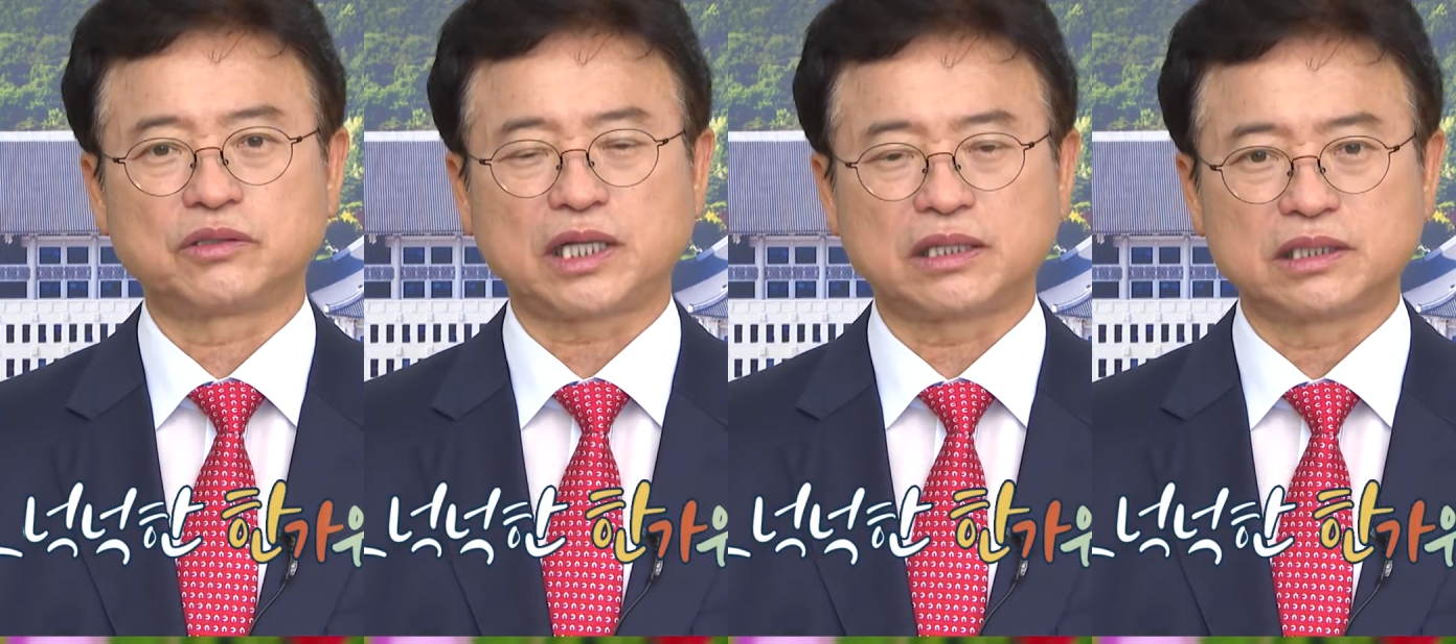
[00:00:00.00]

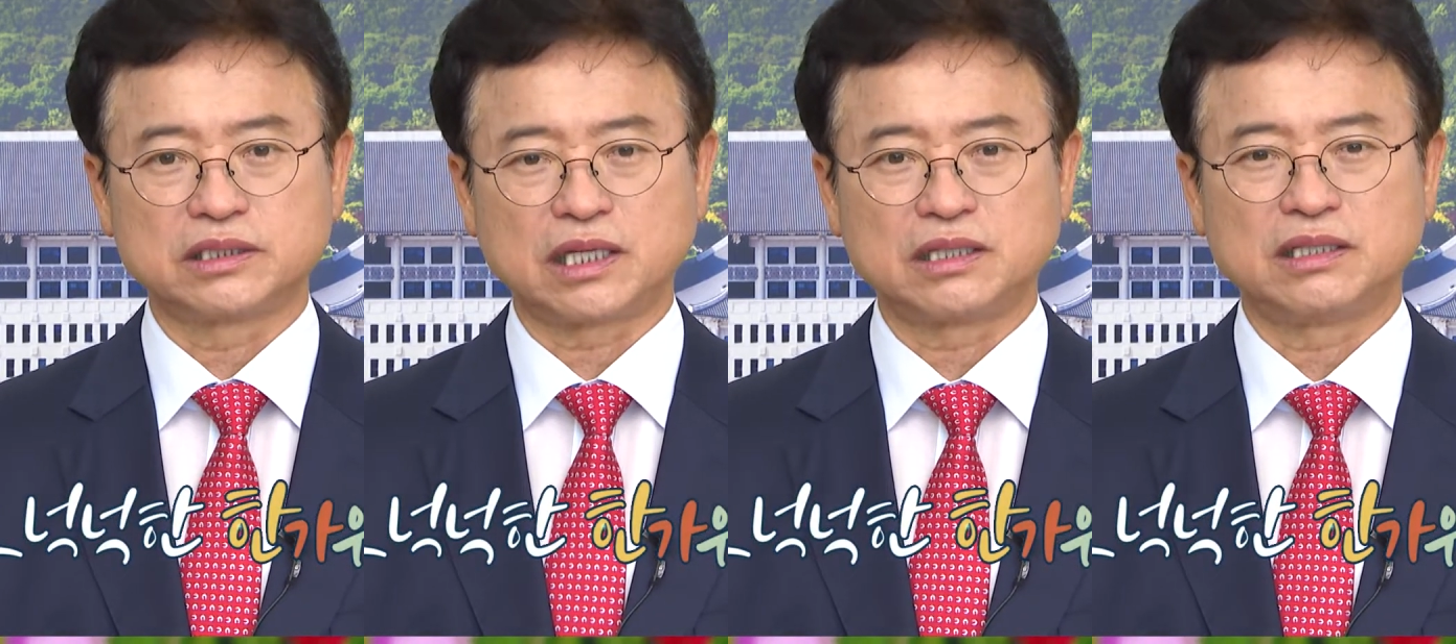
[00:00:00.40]

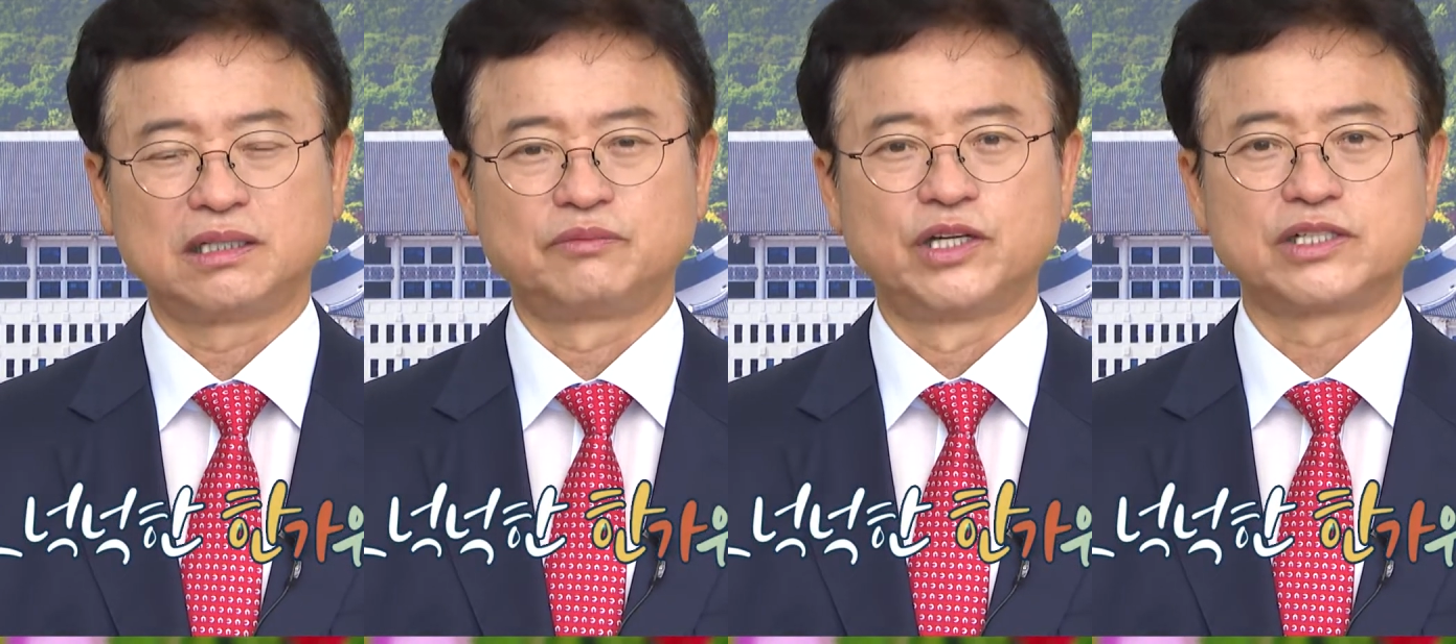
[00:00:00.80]

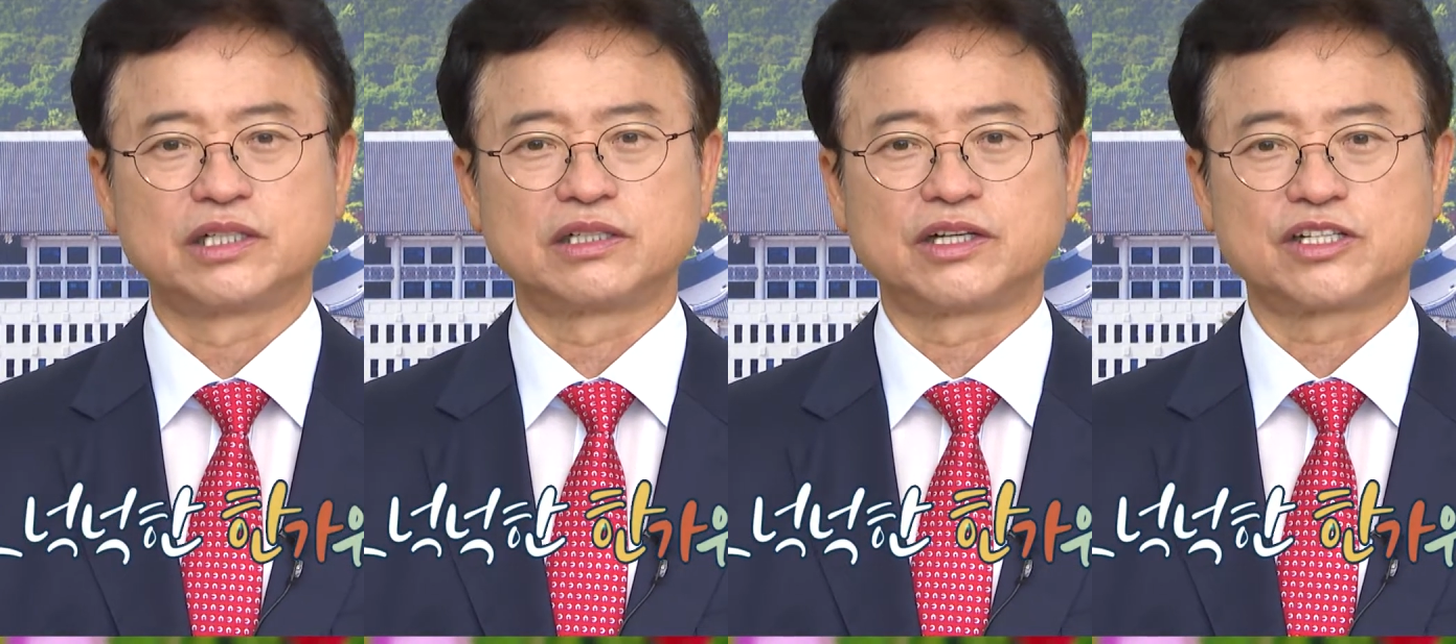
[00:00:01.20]
따뜻한
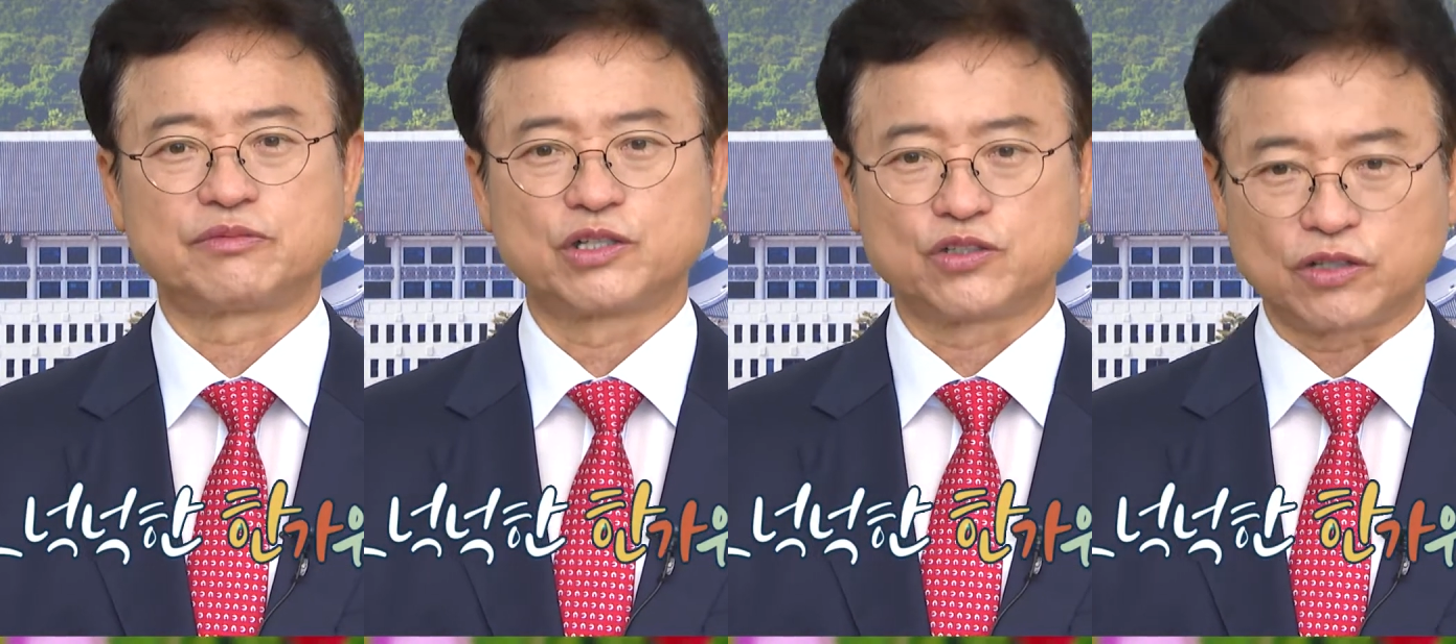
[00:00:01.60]
명절이
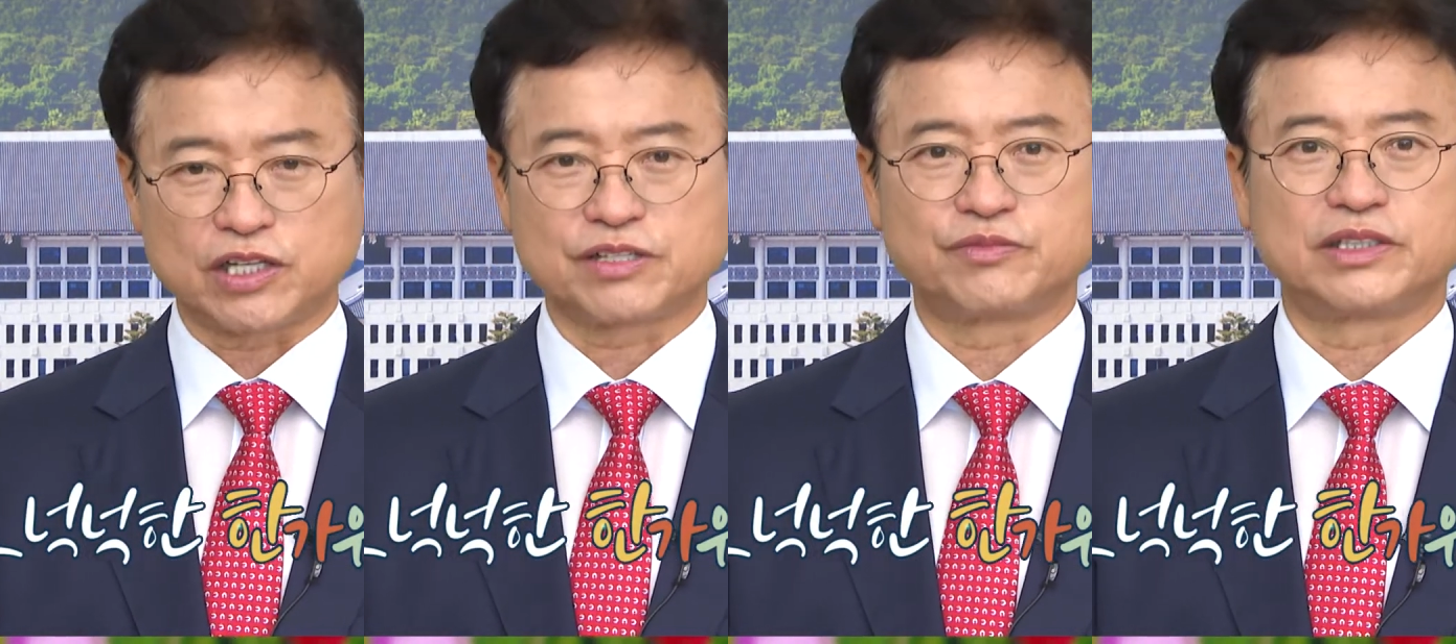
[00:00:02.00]
되었으면
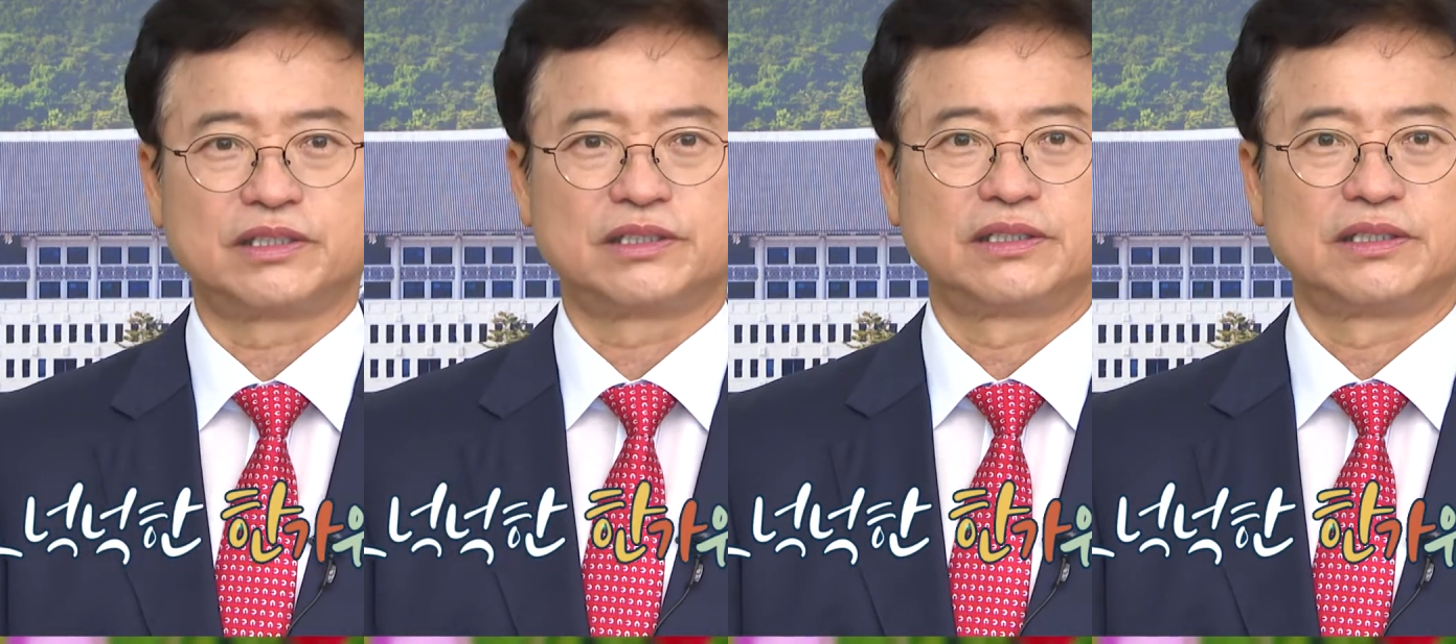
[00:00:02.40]
좋겠습니다.